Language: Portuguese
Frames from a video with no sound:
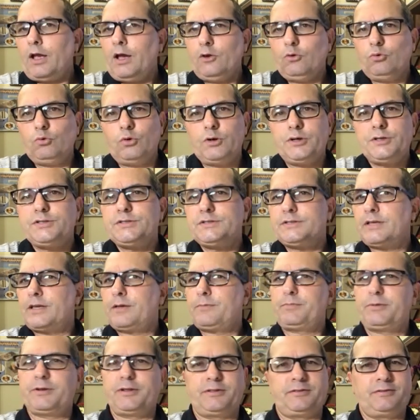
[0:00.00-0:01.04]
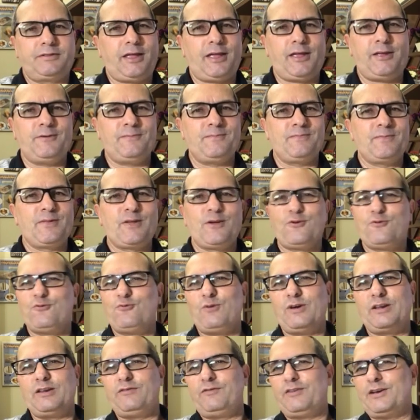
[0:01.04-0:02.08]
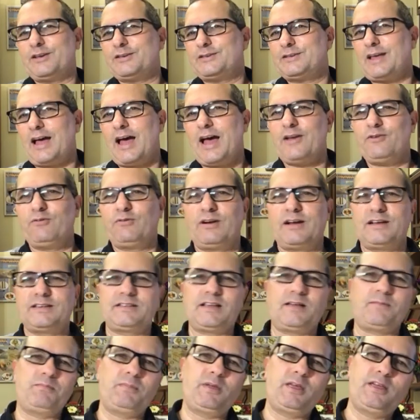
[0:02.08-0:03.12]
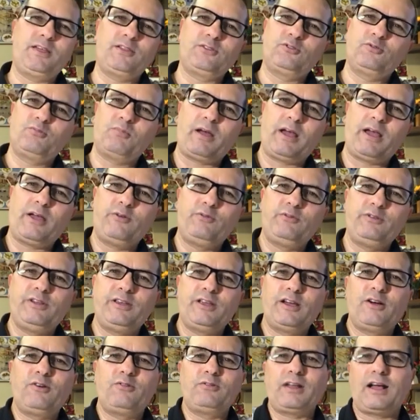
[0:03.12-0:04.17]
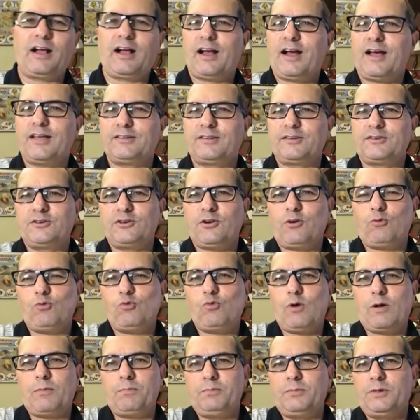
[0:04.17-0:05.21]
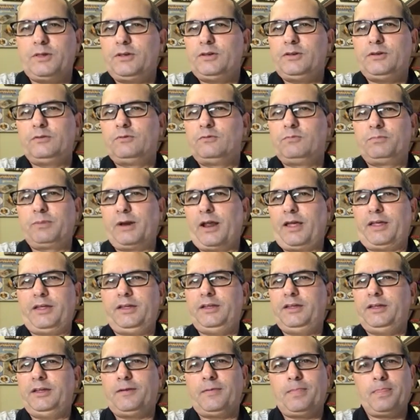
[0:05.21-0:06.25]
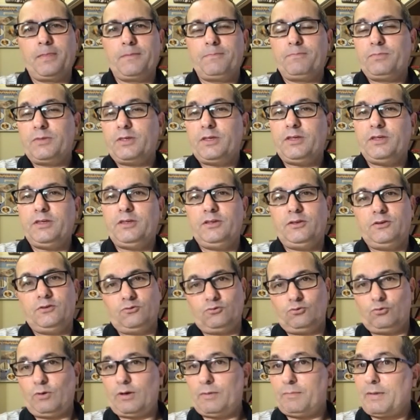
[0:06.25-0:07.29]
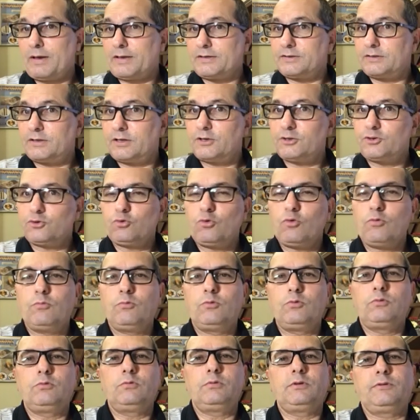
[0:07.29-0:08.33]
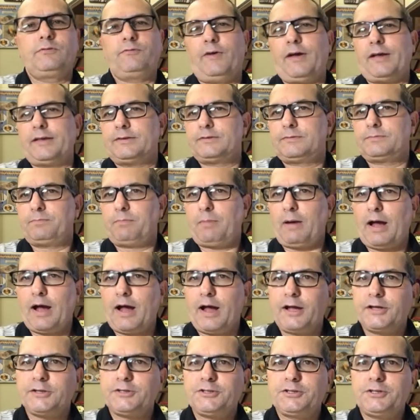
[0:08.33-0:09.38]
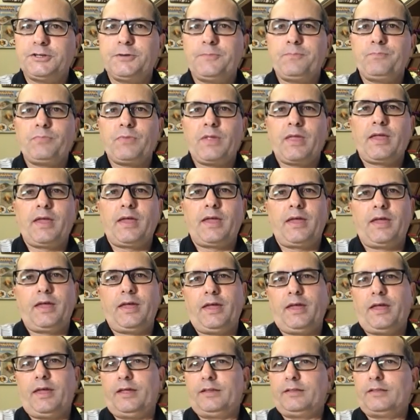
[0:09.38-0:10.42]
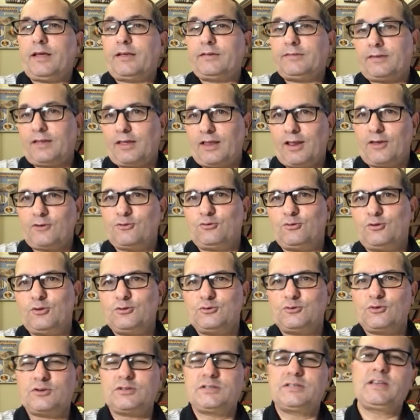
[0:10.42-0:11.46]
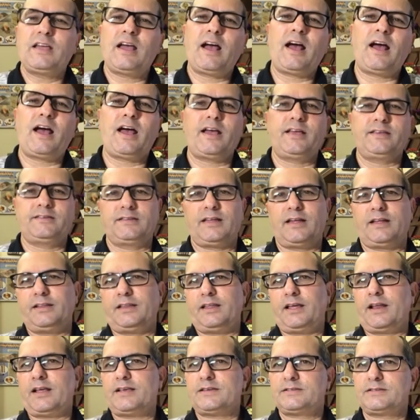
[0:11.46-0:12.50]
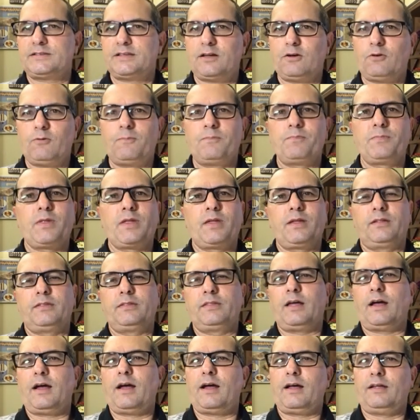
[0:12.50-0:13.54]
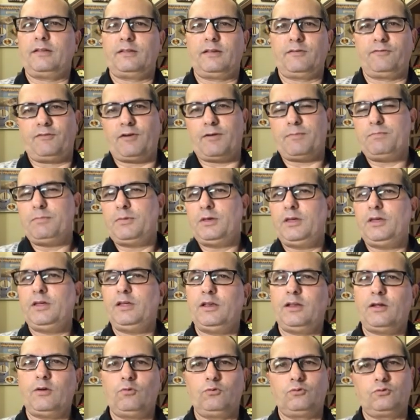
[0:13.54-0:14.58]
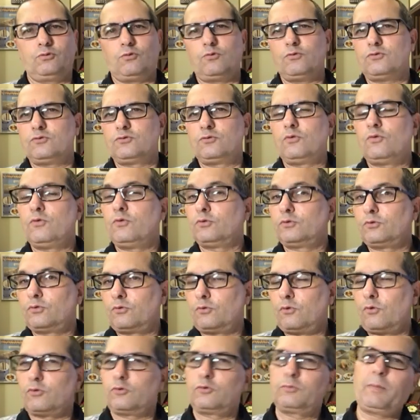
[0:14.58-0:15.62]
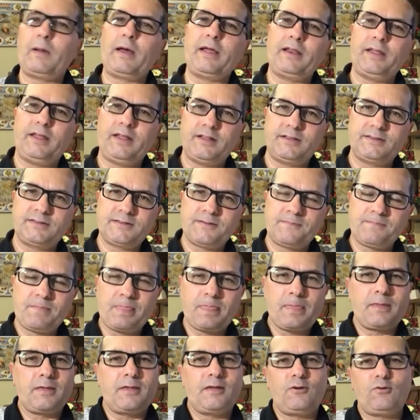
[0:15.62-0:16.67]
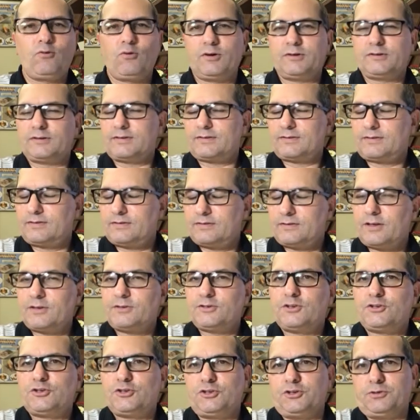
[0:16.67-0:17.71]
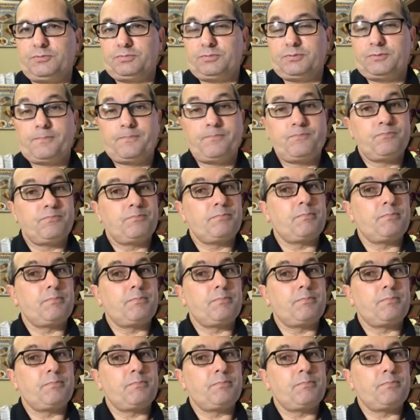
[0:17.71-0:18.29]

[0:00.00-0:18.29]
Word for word: À noite sempre tem um aniversário, um casamento, uma reunião na casa de algum amigo para ir, e isso é bastante comum e faz parte é, das relações sociais, da interação da, da família uns com os outros, com os parentes e coisas desse tipo.